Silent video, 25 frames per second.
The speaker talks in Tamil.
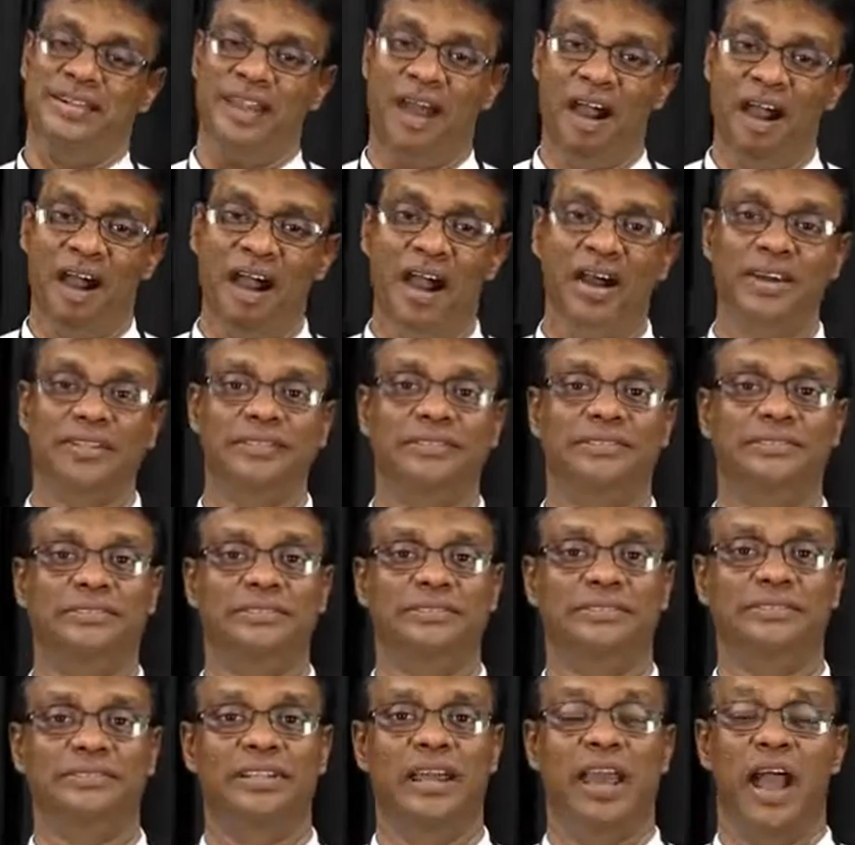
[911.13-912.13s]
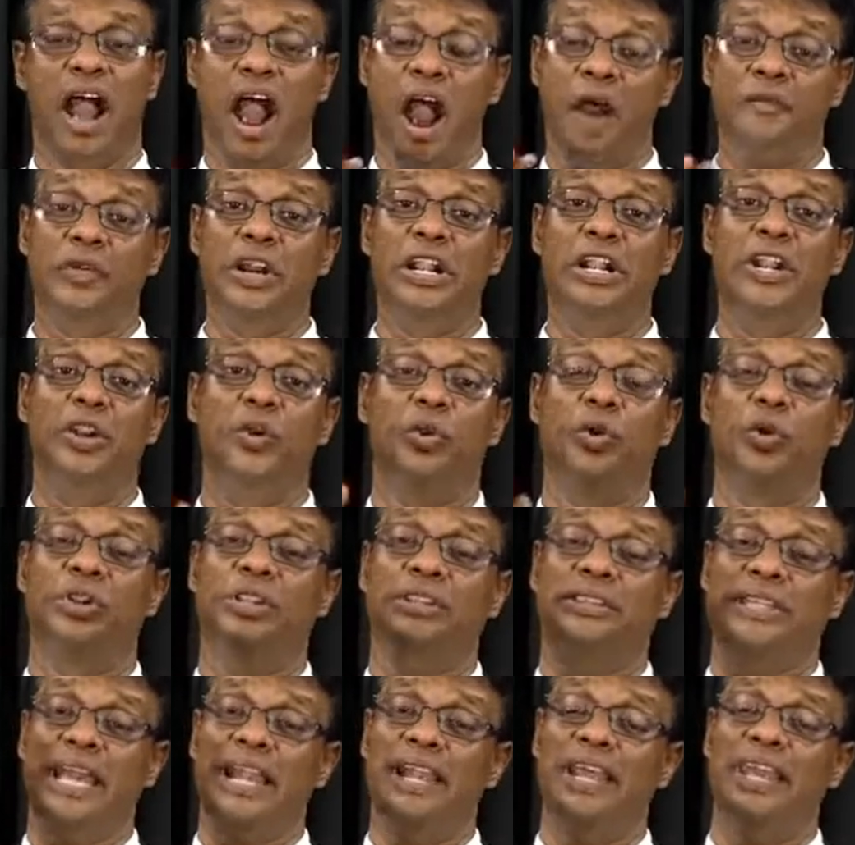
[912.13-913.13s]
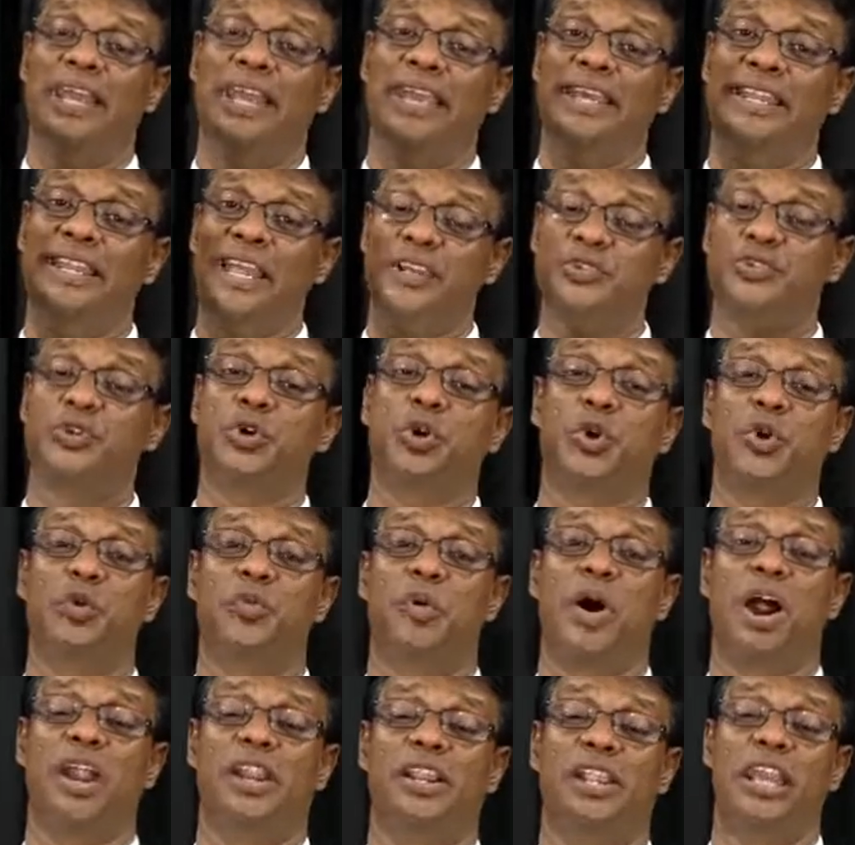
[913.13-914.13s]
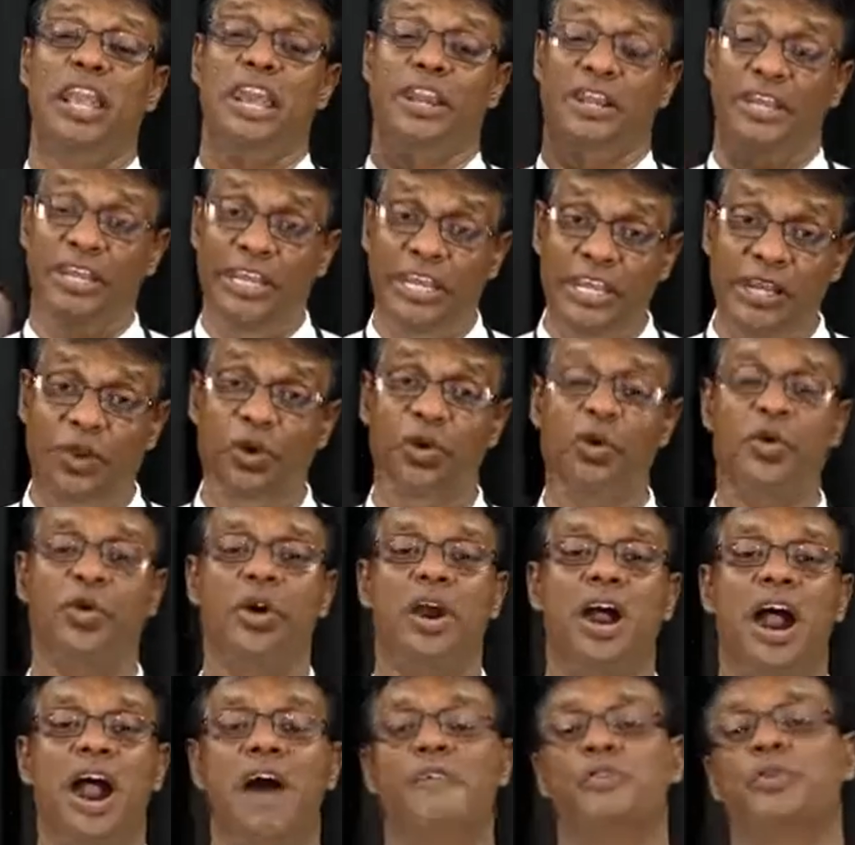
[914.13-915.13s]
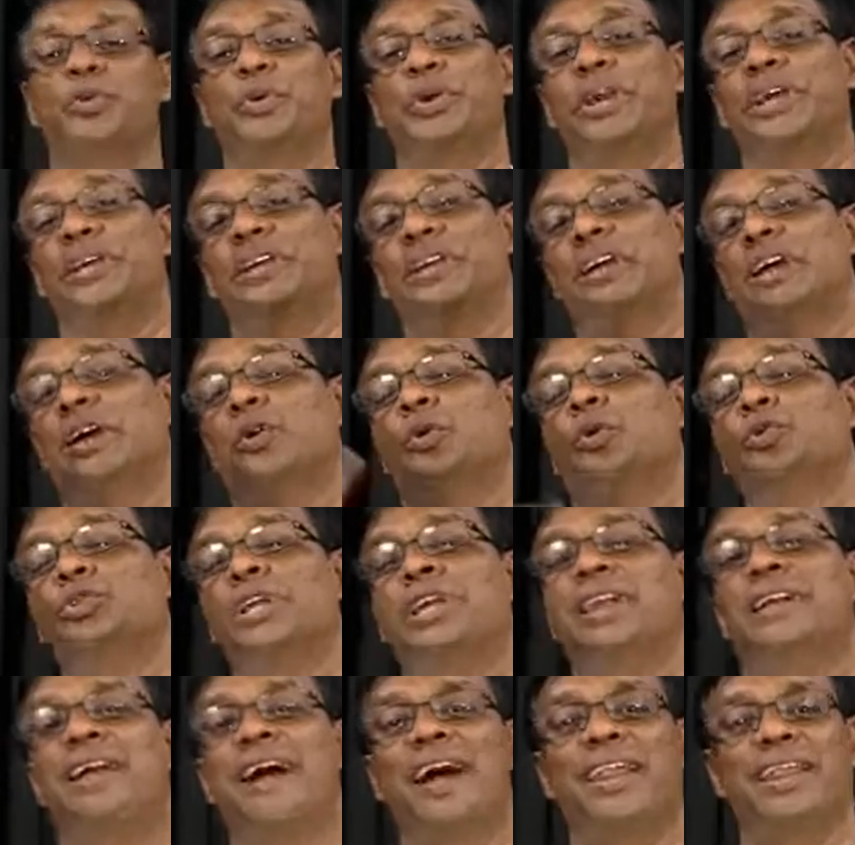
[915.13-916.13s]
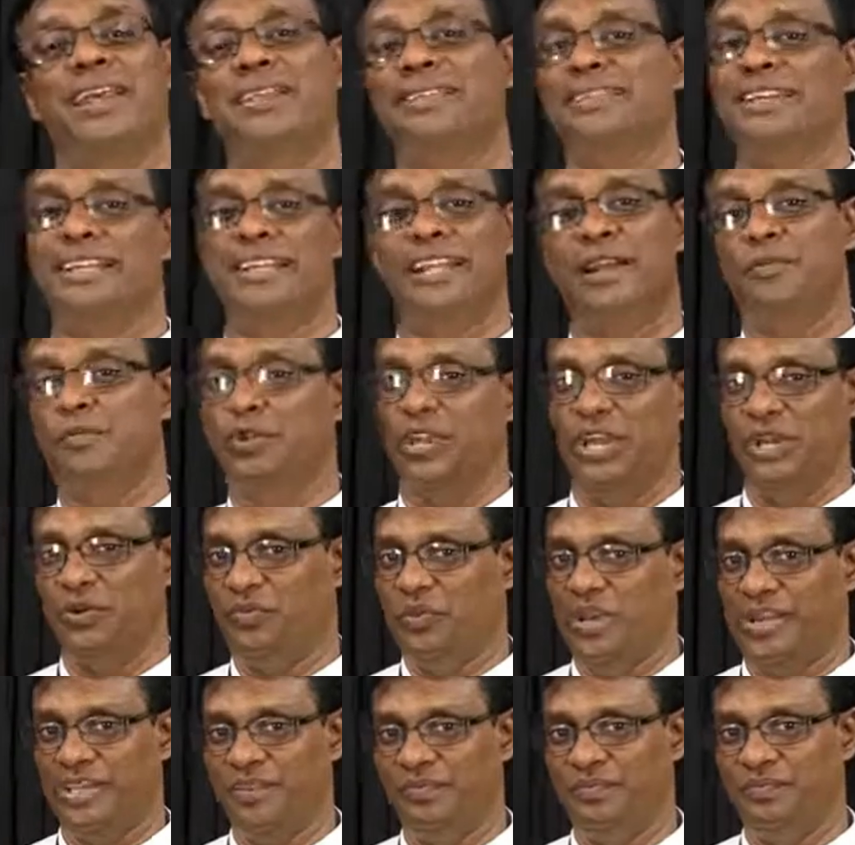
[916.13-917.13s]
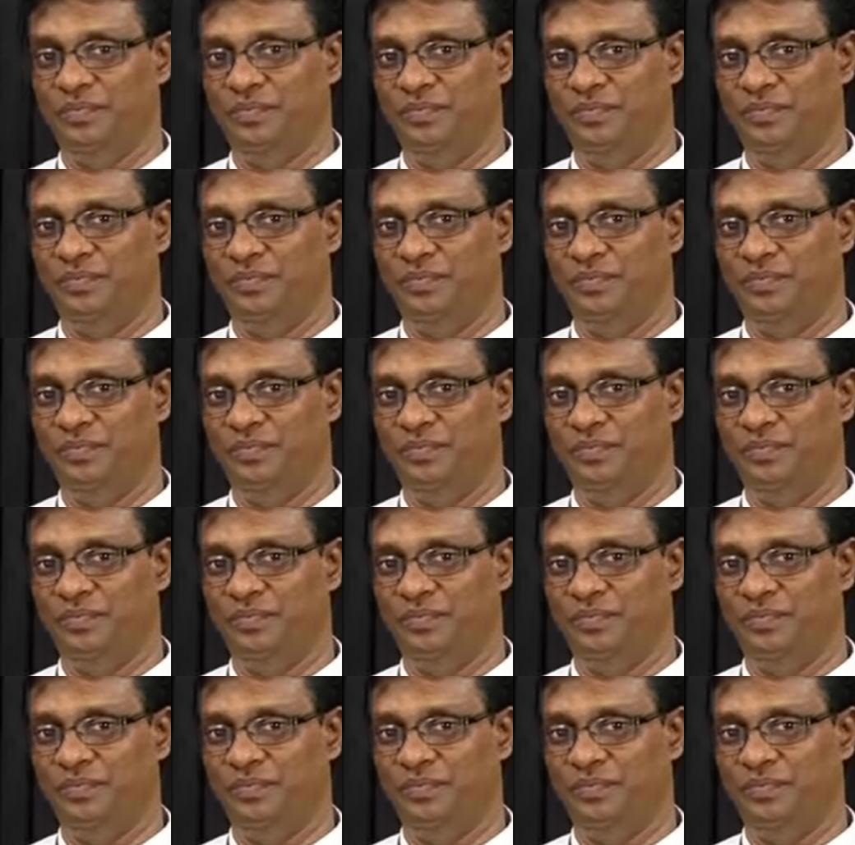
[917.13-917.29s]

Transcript: நான் அவள் உன் தலையை நசுக்குவாள் நீயோ அவளுடைய குதிக்காலை தீண்ட முயலுவாய்